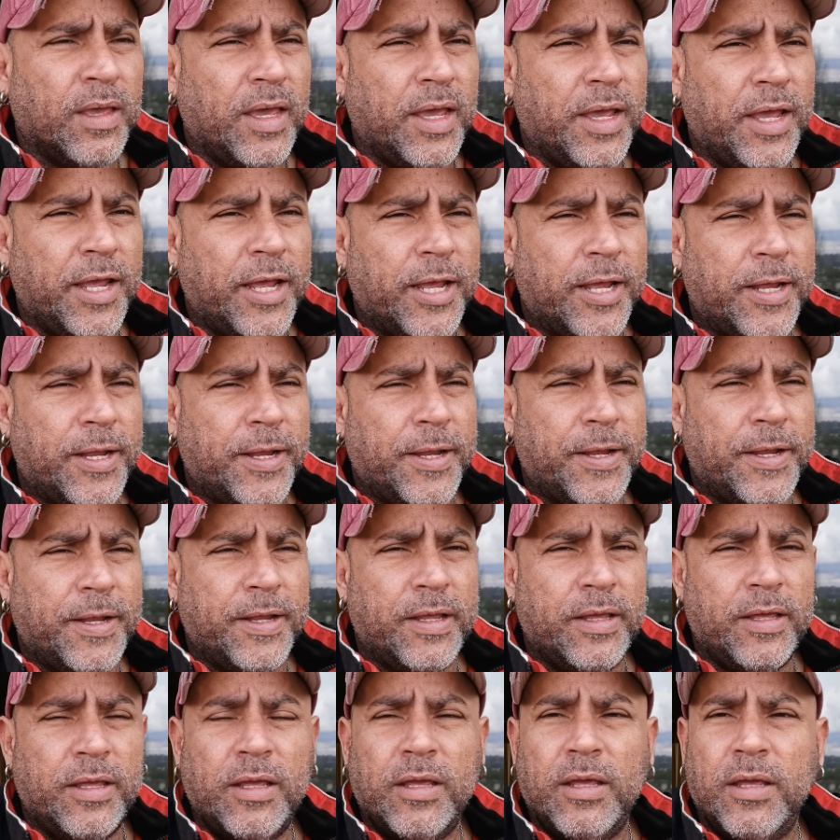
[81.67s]
Eh,
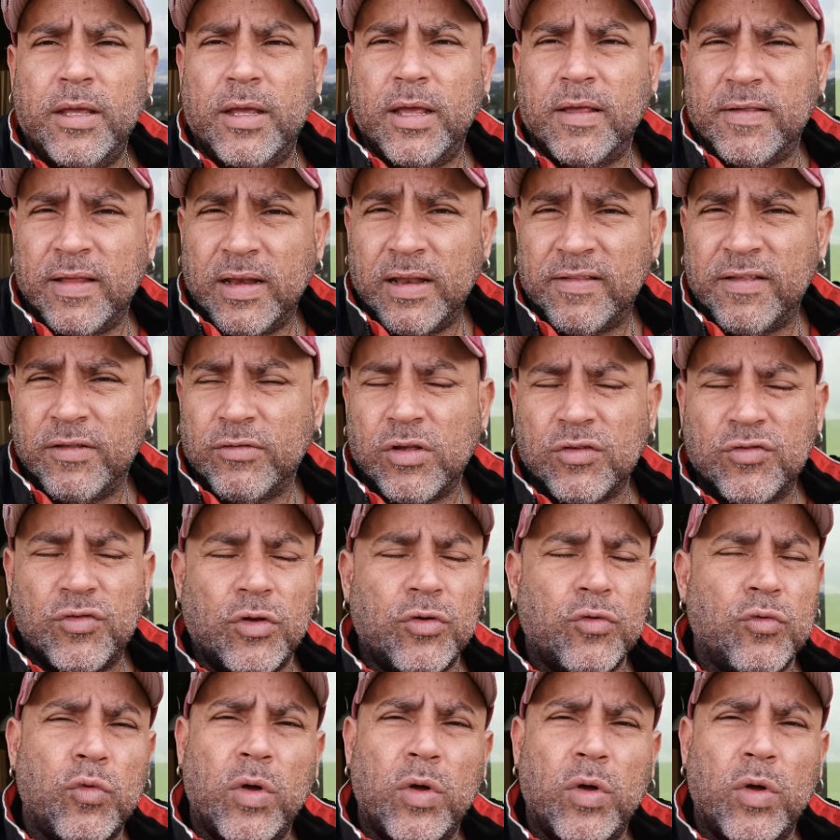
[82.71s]
y esa es la situación.